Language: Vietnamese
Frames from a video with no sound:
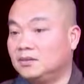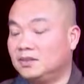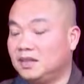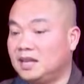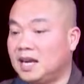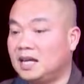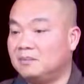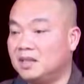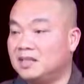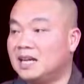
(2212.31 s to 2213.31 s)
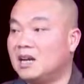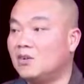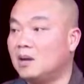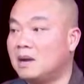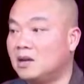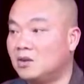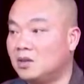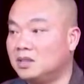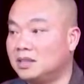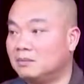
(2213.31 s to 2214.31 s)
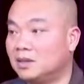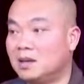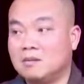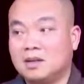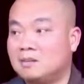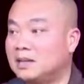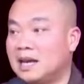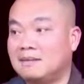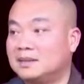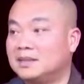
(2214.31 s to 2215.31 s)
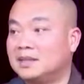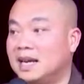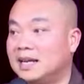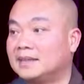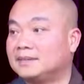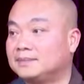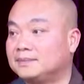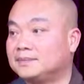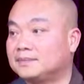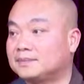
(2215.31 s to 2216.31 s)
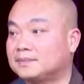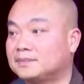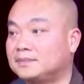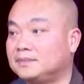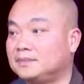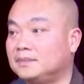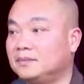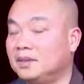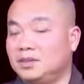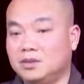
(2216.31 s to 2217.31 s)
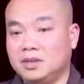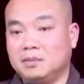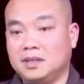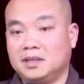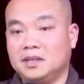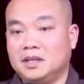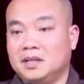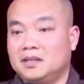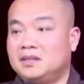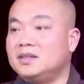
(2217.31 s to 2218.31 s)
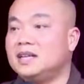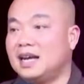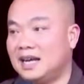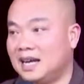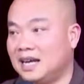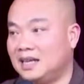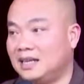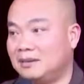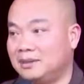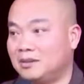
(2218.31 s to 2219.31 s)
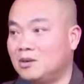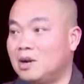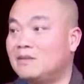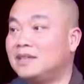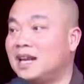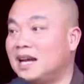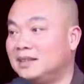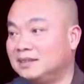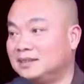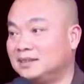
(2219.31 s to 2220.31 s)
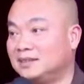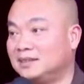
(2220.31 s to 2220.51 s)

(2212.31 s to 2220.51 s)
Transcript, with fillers: Vị lai mà nó ra ngoài ba cõi thì trong đó không có không gian ngoài thời gian. Ví dụ như bây giờ chứng A-la-hán làm sao có quả vị lai được?